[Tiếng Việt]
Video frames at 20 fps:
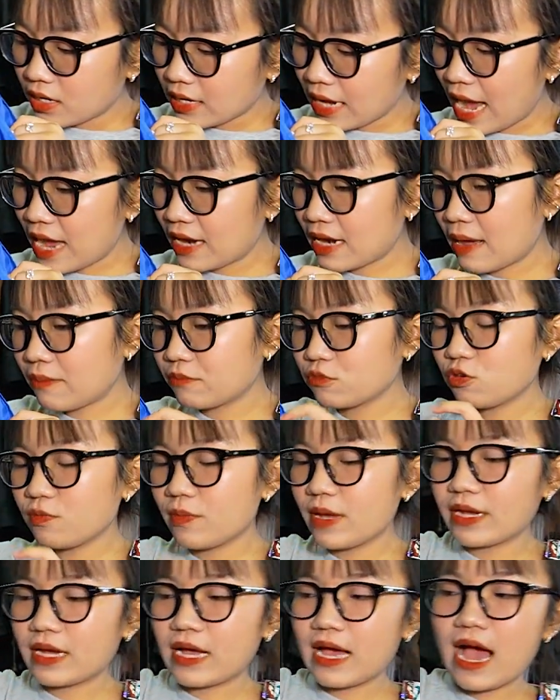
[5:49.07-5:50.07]
K năm giúp
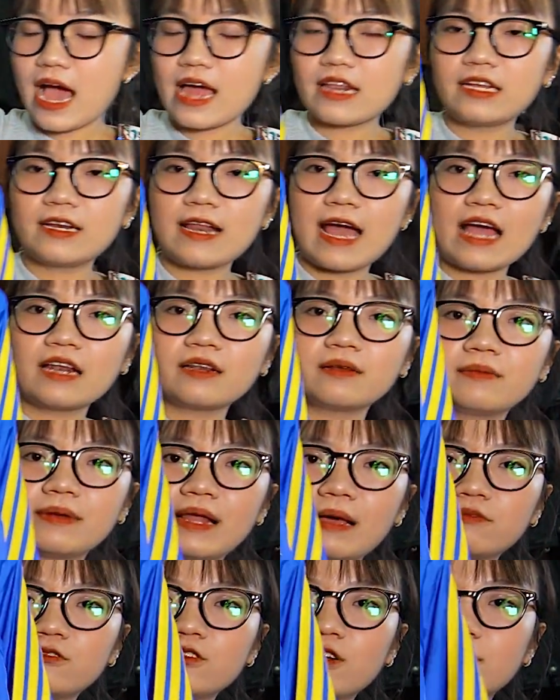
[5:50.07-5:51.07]
mình là Adidas.
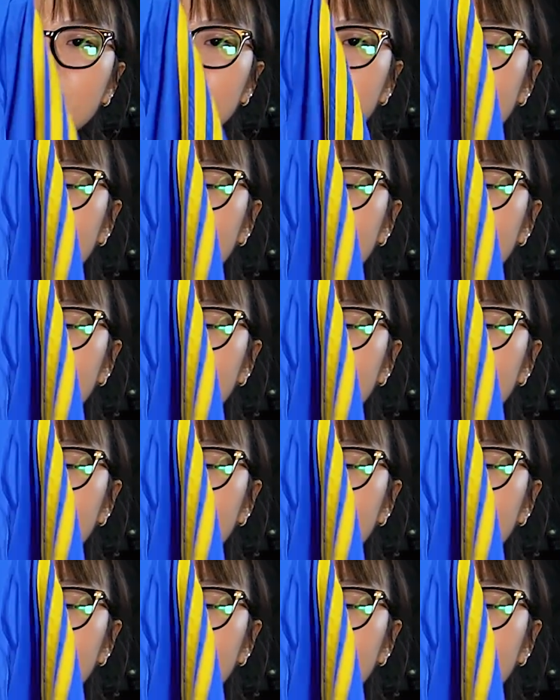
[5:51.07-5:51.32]
Đẹp chưa?